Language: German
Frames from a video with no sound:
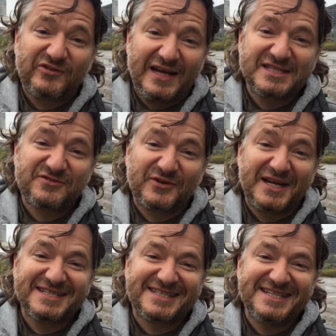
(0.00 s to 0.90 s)
Franz von
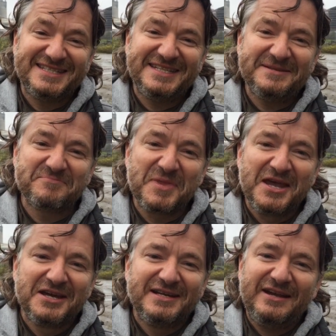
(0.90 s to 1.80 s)
Assisi.
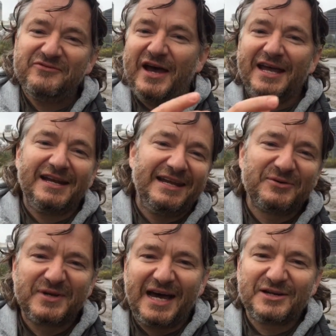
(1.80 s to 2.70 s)
Nennen wir einen
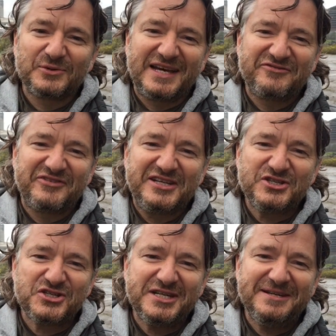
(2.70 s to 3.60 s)
Leonardo da
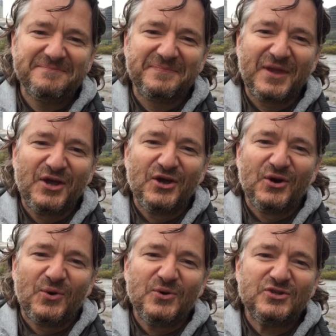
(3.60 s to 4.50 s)
Vinci.
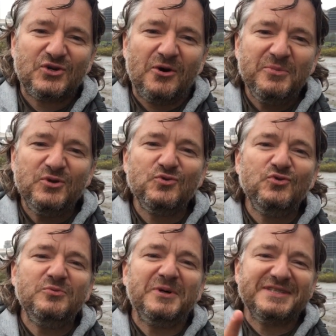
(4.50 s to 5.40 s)
Und kommen
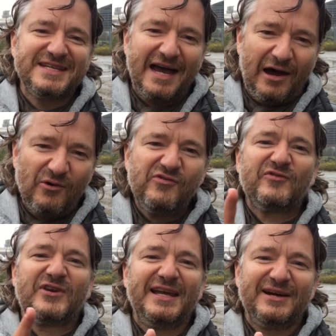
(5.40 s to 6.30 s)
über die
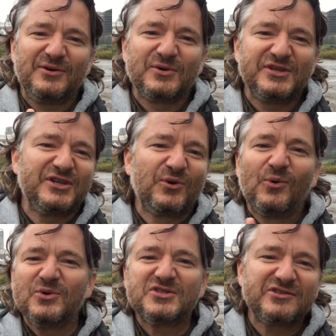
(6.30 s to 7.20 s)
Aufklärung, die
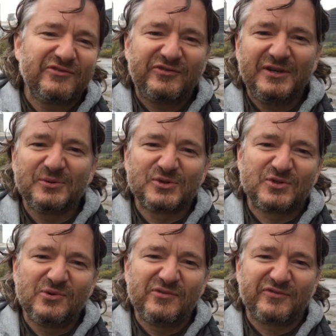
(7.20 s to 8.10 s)
großen
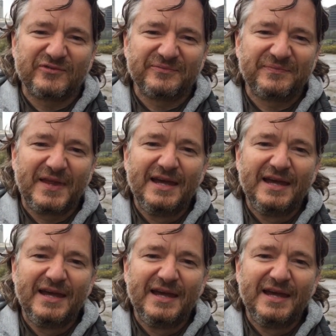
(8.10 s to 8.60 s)
Philosophen,